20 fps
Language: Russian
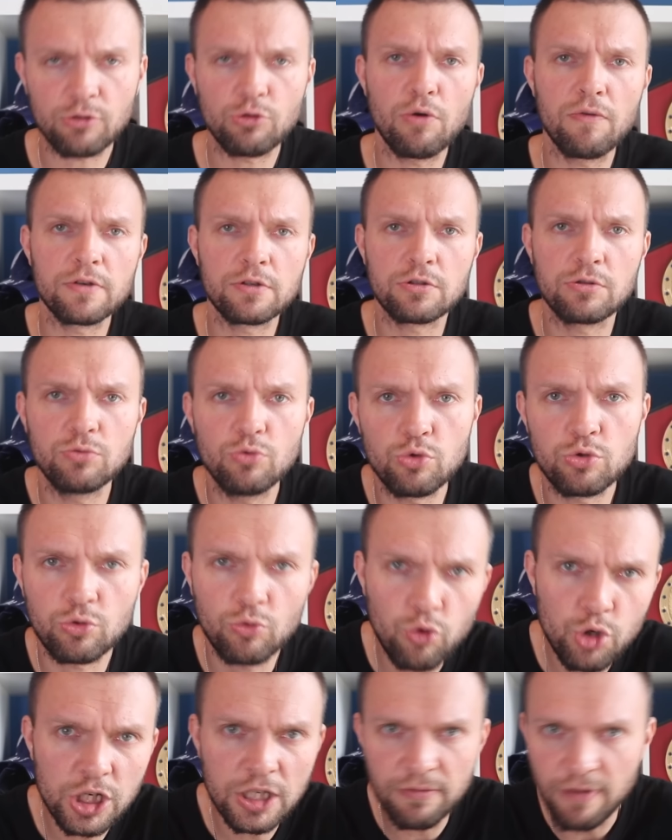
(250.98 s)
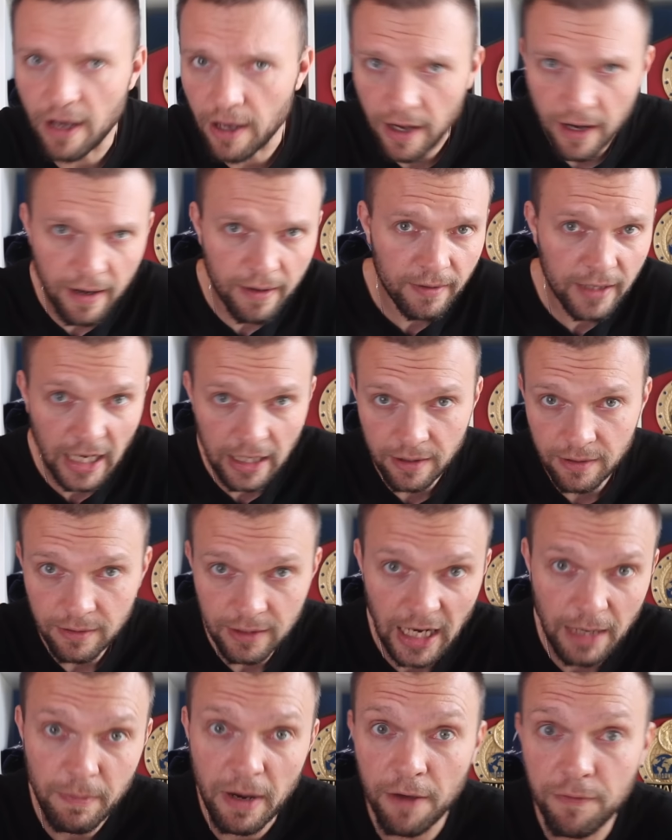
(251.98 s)
такого ну, скучного как,
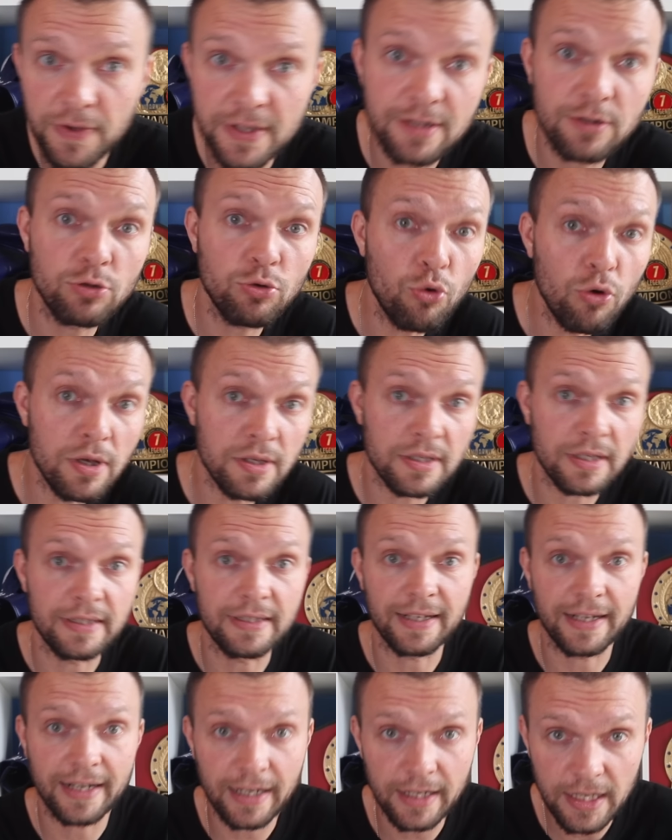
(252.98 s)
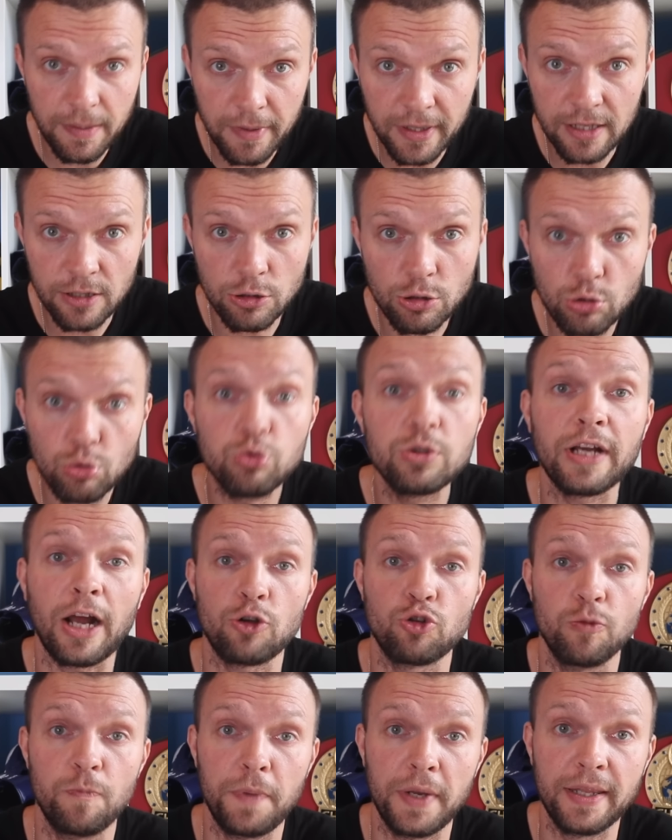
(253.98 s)
как бы официоза, их именно суть
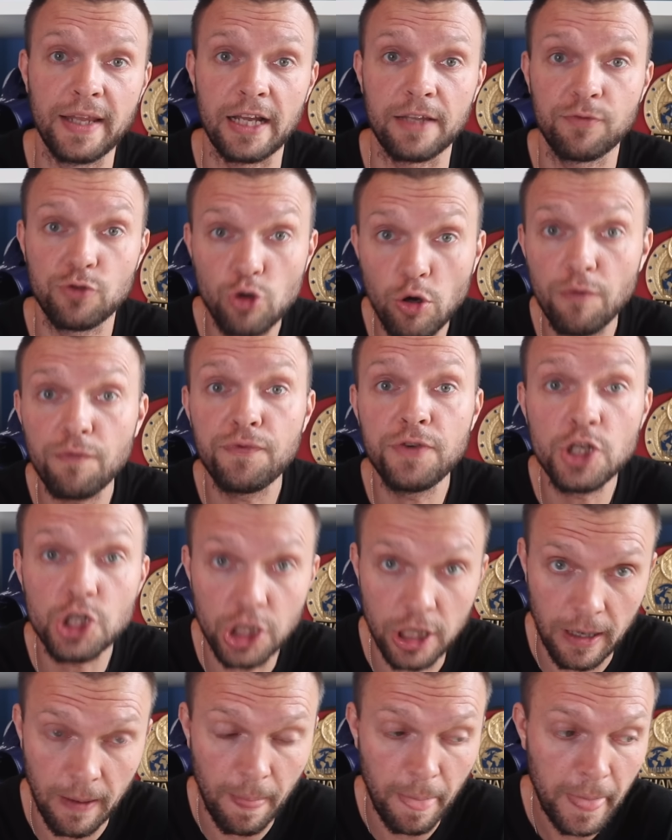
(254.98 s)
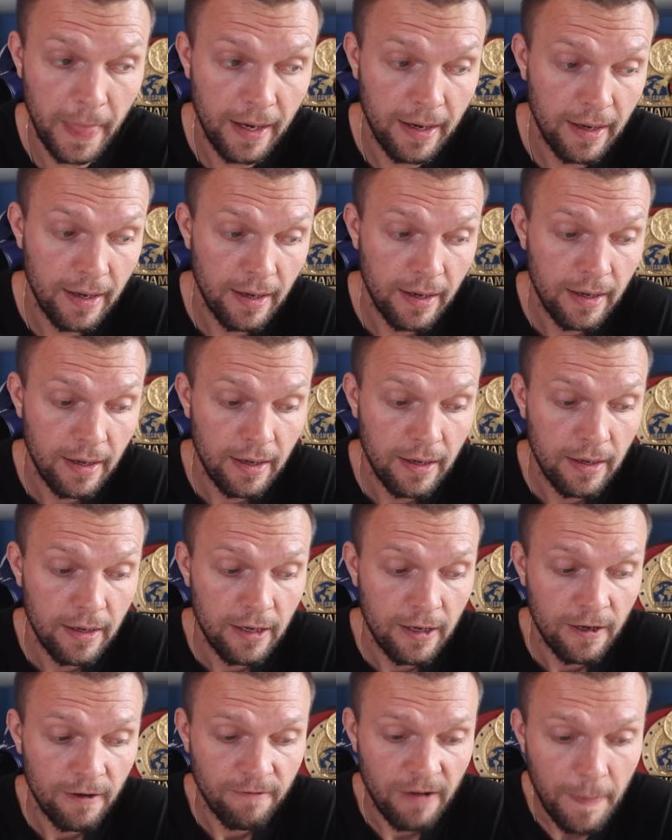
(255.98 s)
хочу передать. В чем фишка?
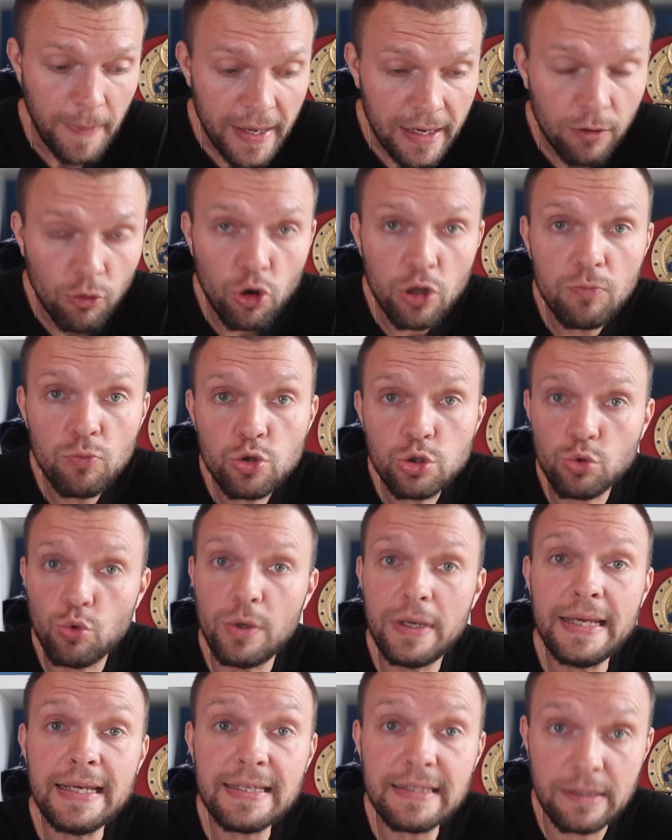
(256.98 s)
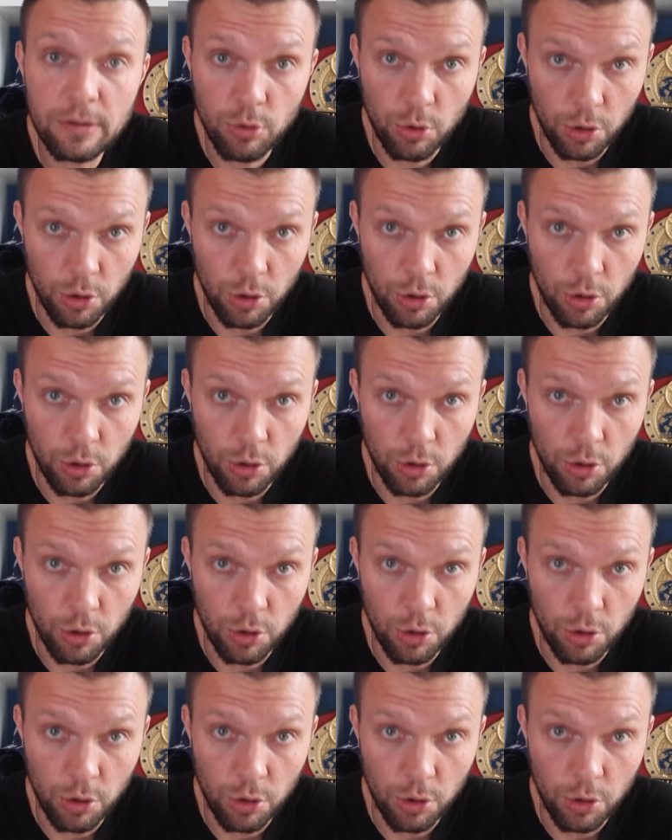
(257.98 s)
Во-первых, он мускулистый